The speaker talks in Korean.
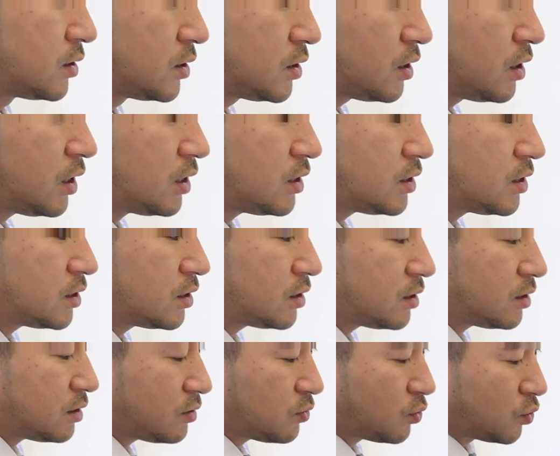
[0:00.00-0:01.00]

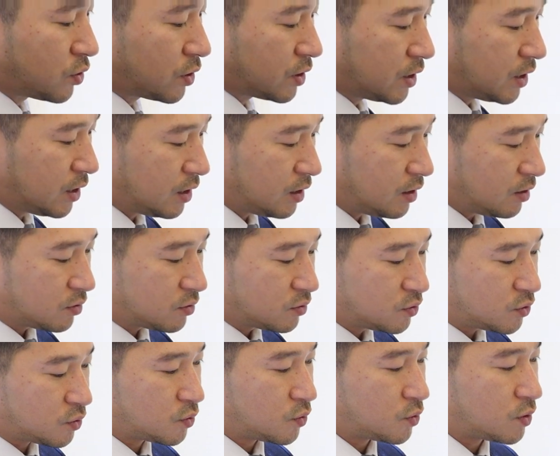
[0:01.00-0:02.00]
슬라이스를 곱게 어느
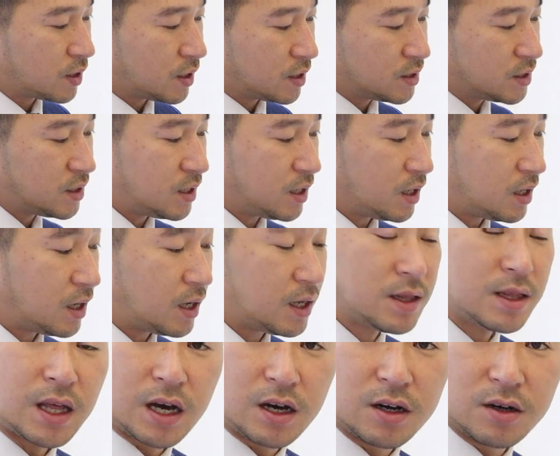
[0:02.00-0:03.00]
정도까지
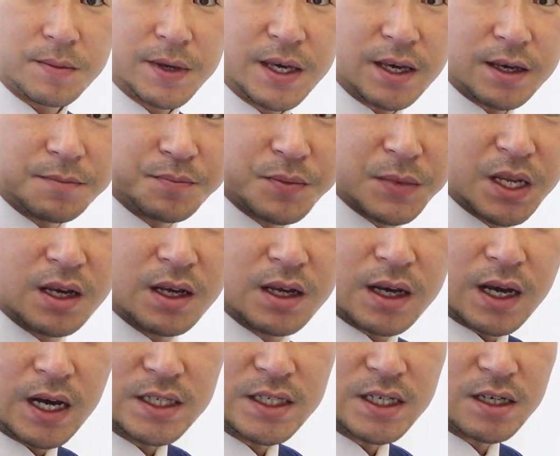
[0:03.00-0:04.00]
한 다음에
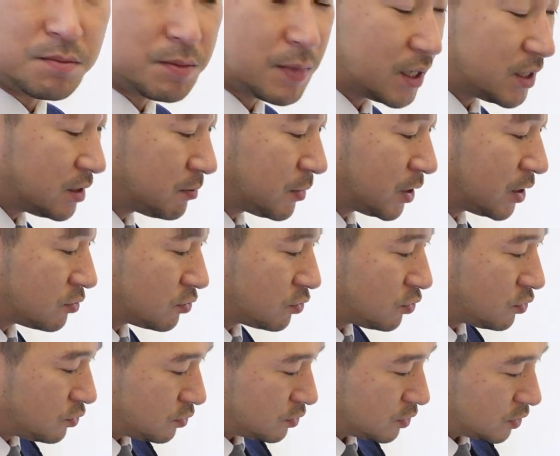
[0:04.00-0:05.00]
가장
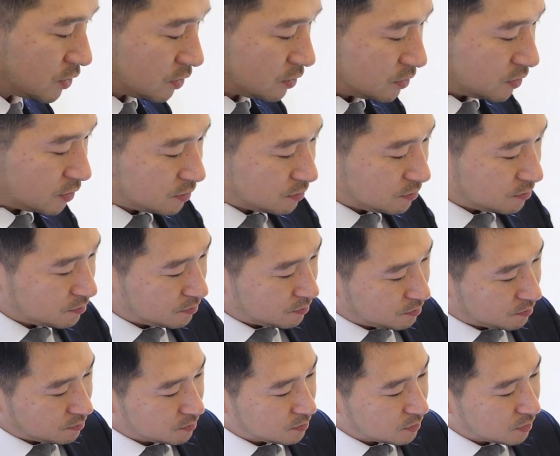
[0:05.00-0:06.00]
마지막으로 저는
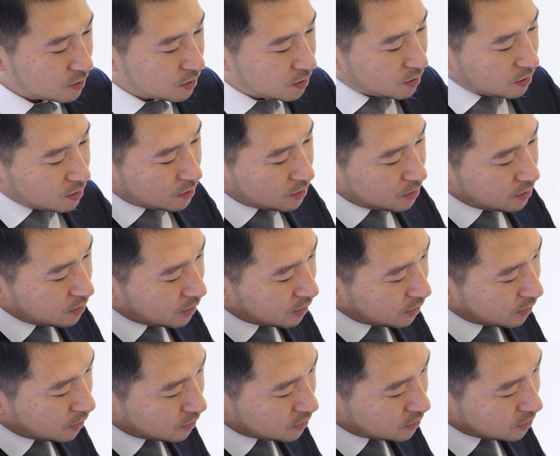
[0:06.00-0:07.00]

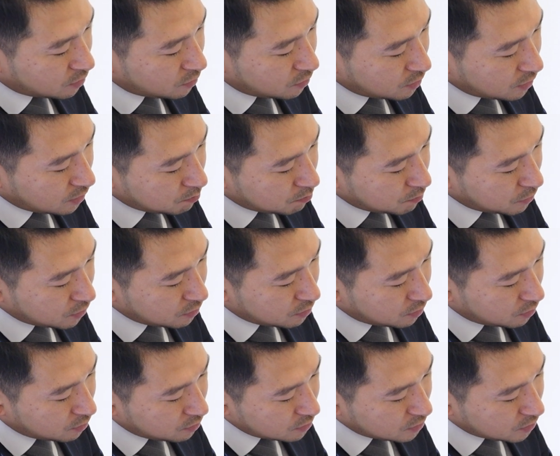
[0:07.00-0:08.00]
딥라인에서 한 번
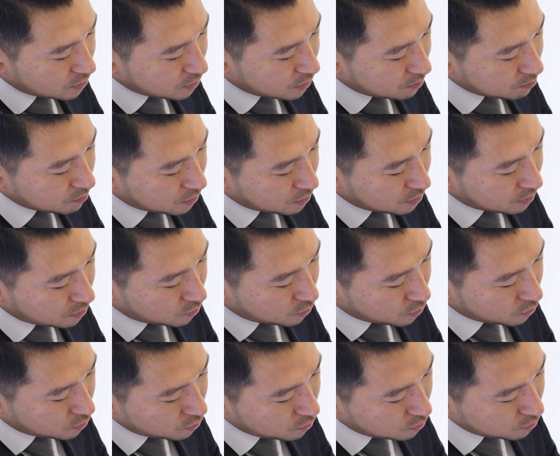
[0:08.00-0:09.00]
더 질감
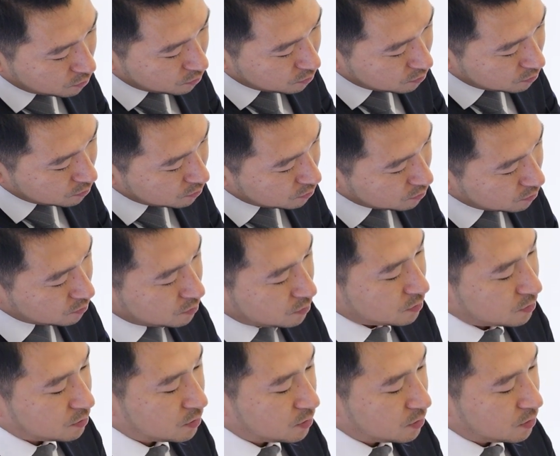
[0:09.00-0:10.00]
처리로
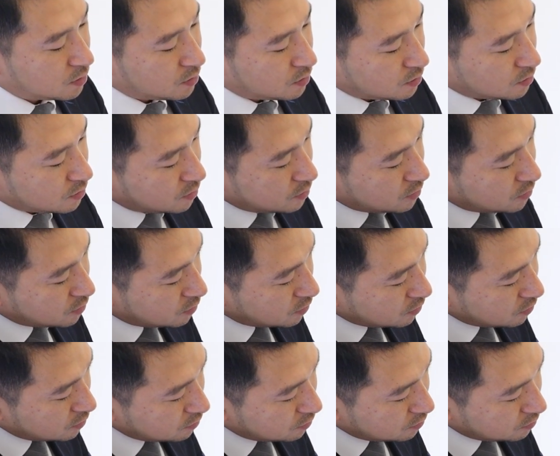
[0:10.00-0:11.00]

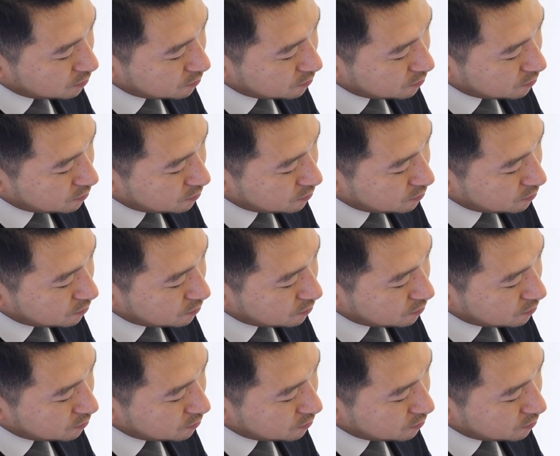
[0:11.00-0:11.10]
끝을